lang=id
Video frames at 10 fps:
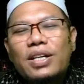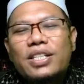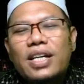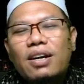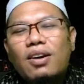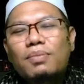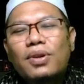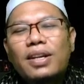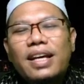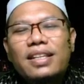
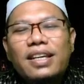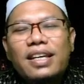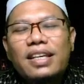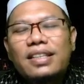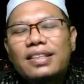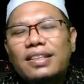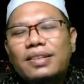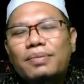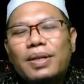wasyarabul ladzid eh,